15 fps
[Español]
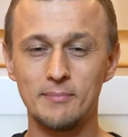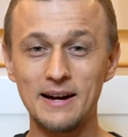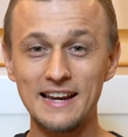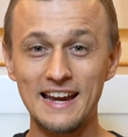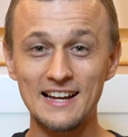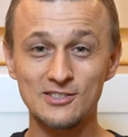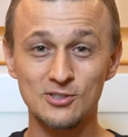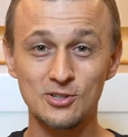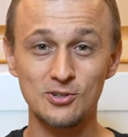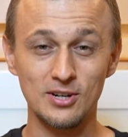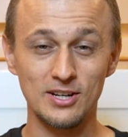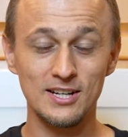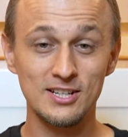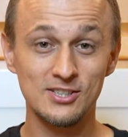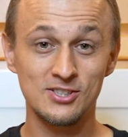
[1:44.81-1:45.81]
Mi
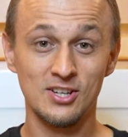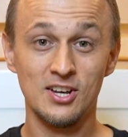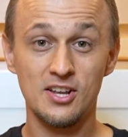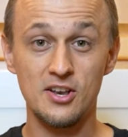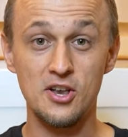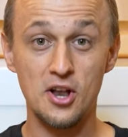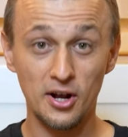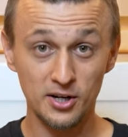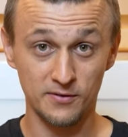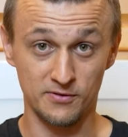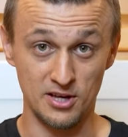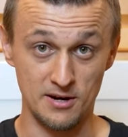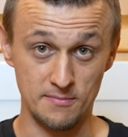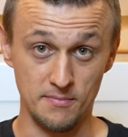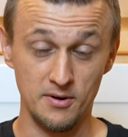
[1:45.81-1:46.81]
respuesta es
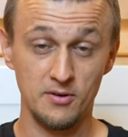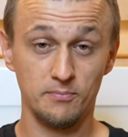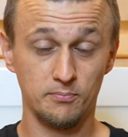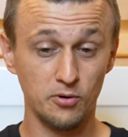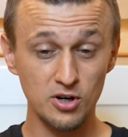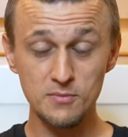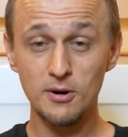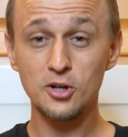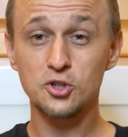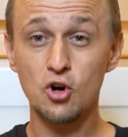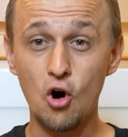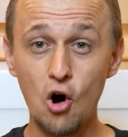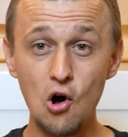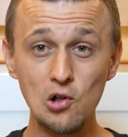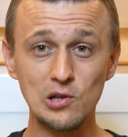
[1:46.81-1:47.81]
ninguna. Casi
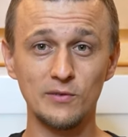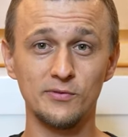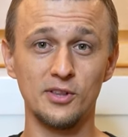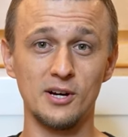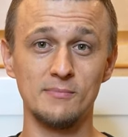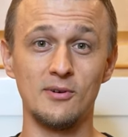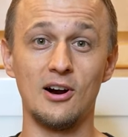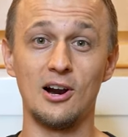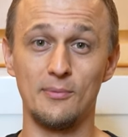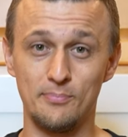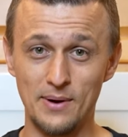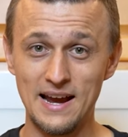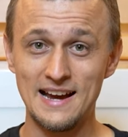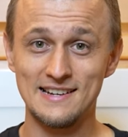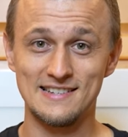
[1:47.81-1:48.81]
todas son malas en
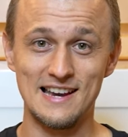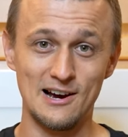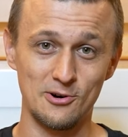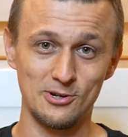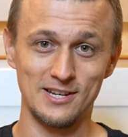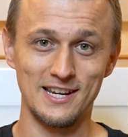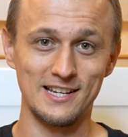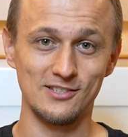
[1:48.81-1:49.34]
estos días.